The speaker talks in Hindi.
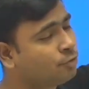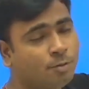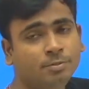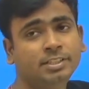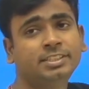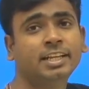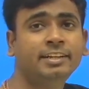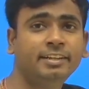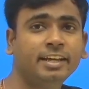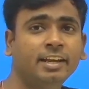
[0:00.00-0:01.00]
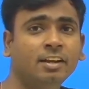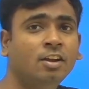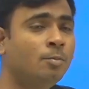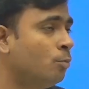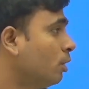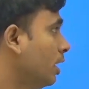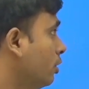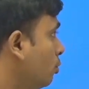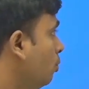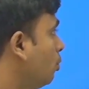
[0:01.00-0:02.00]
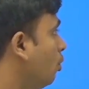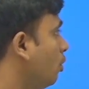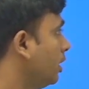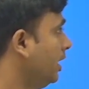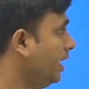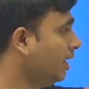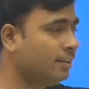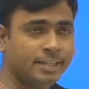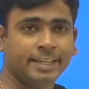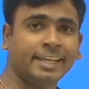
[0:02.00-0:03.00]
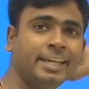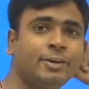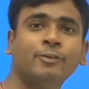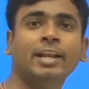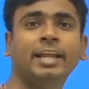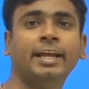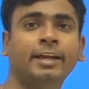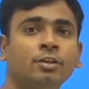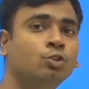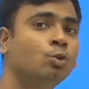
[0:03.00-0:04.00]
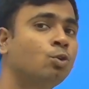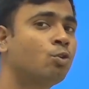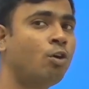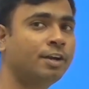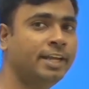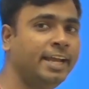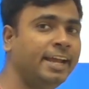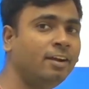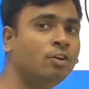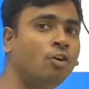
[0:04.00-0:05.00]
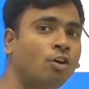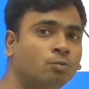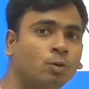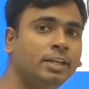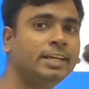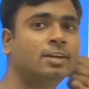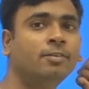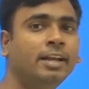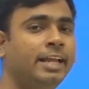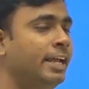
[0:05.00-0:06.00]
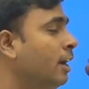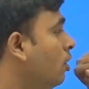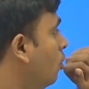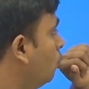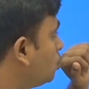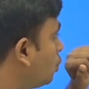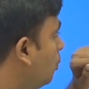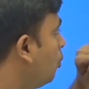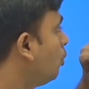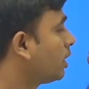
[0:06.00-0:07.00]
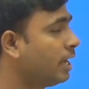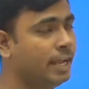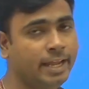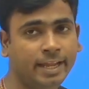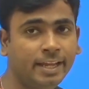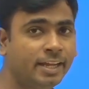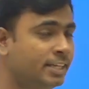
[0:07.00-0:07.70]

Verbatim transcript: फ्रॉम द सेंटर हो रहा है दो कॉर्ड है इक्वल है दो कॉर्ड है और वो इक्वल है उसको बोल रहा है